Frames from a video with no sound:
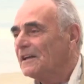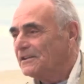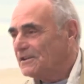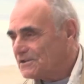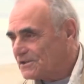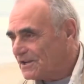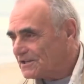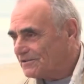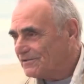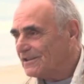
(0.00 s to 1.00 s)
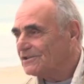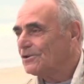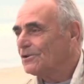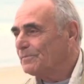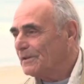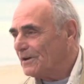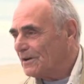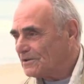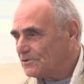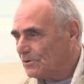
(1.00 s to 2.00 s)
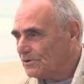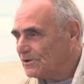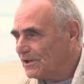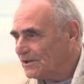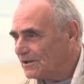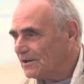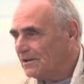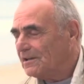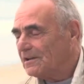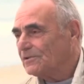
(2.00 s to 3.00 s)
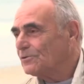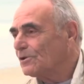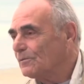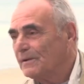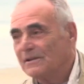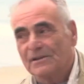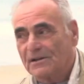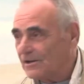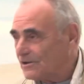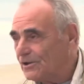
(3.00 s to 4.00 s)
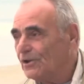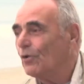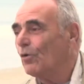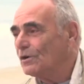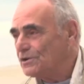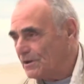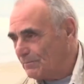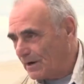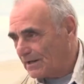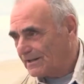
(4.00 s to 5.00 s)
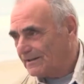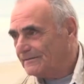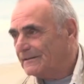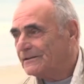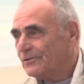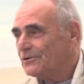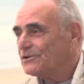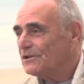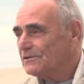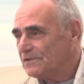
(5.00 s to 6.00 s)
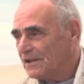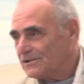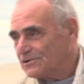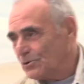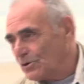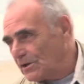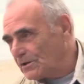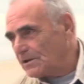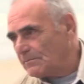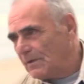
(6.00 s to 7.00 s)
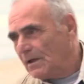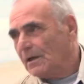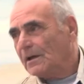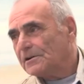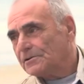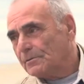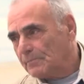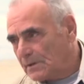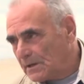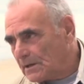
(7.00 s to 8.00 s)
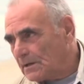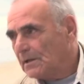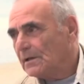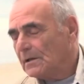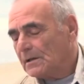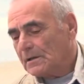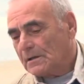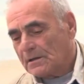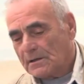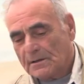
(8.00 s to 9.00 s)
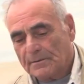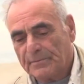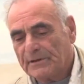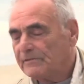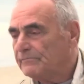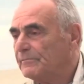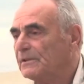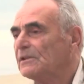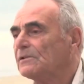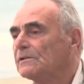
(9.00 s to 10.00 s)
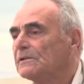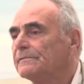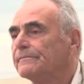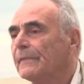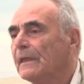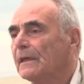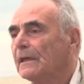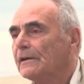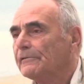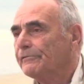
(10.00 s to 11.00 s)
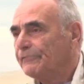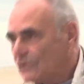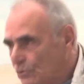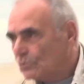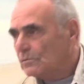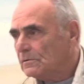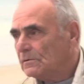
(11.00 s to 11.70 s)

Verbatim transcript: Естественно, шел перерасход денег, которых было на картине очень мало. Кончилась вся история тем, что мне э, было вменено в вину